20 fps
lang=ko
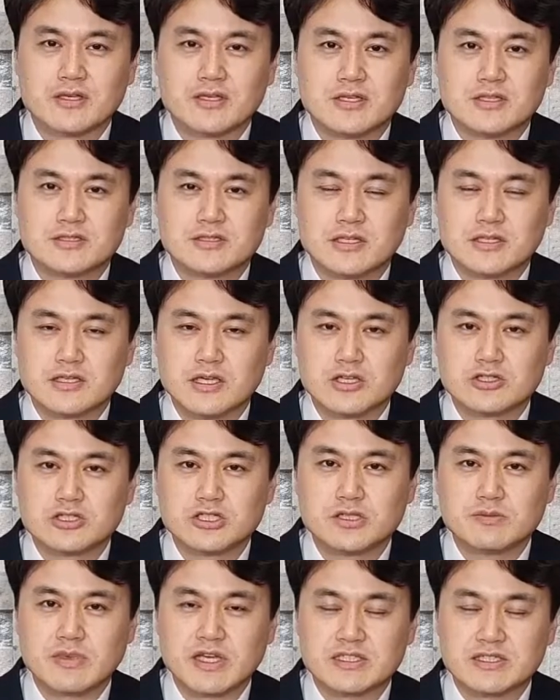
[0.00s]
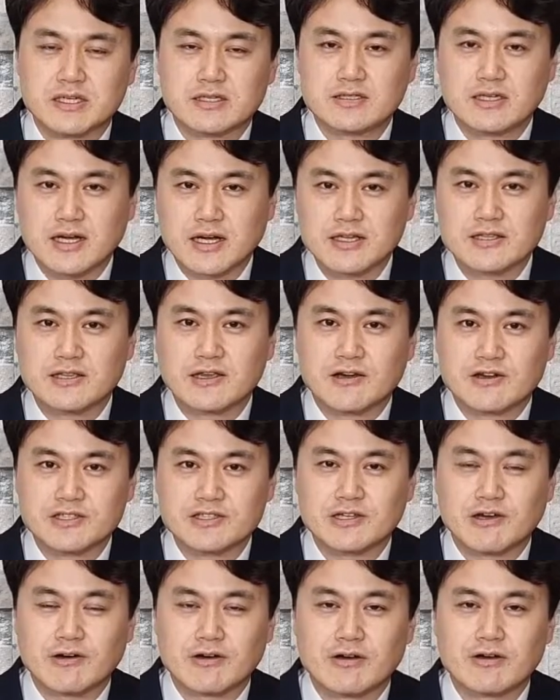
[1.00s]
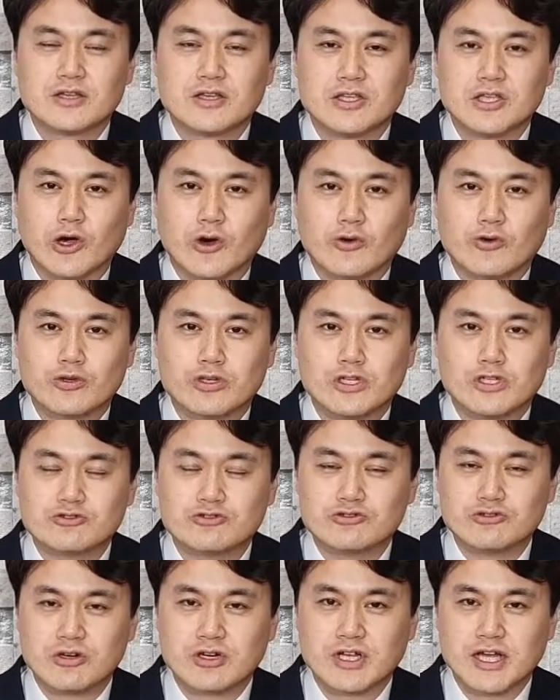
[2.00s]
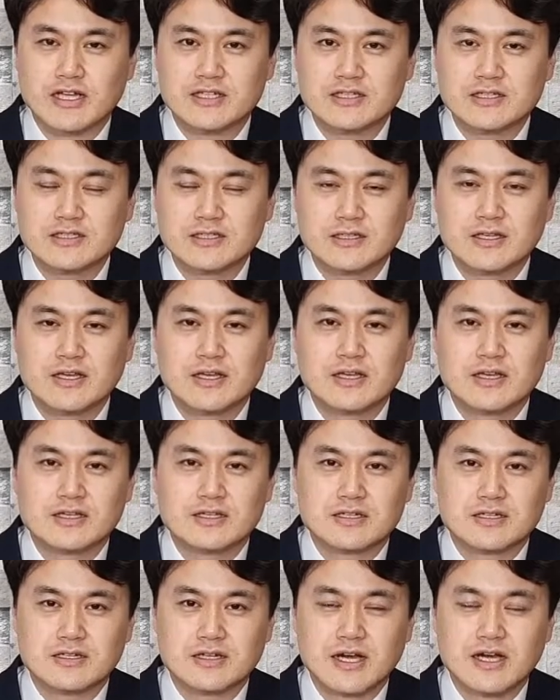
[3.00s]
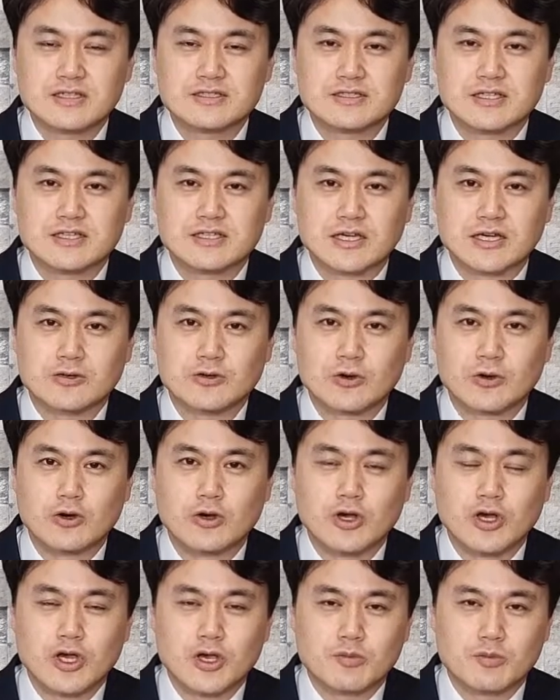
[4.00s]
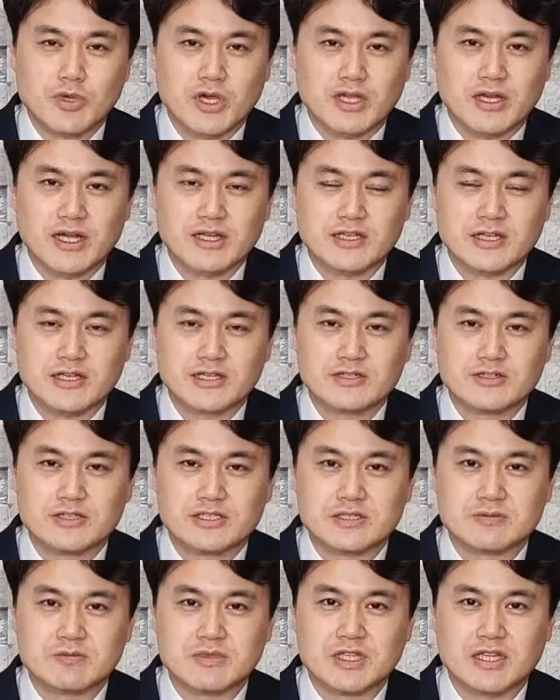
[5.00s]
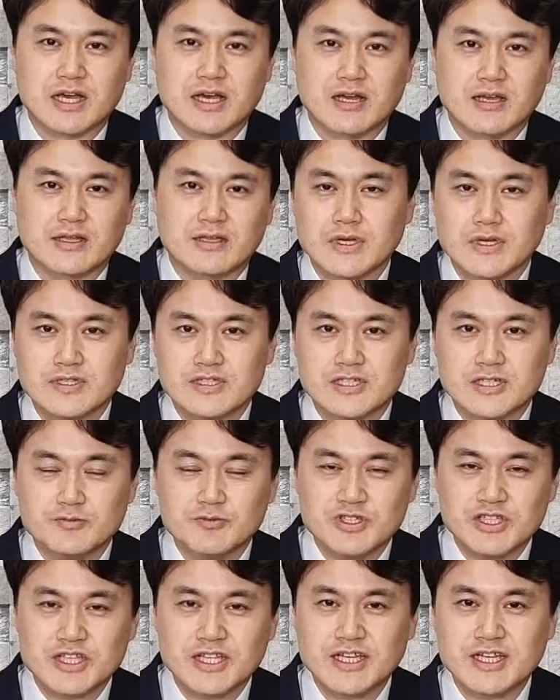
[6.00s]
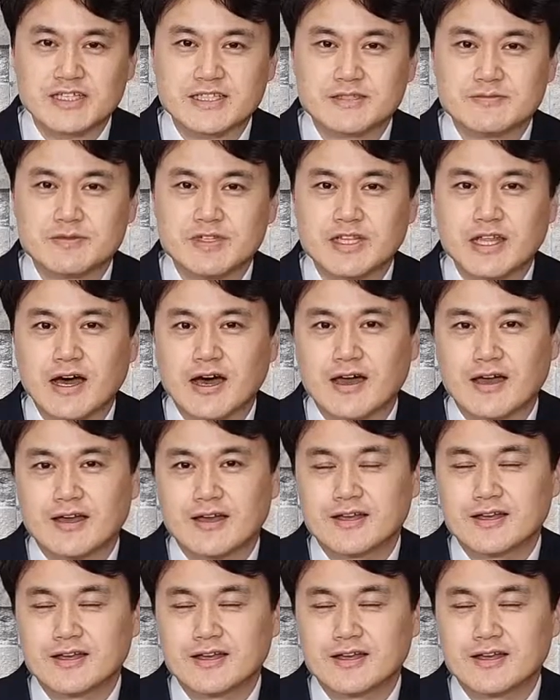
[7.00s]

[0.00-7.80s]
이제 예수님의 제자가 되어서 영혼을 구원하는 그러한 제자로 변화되는 것입니다. 질문 드리겠습니다.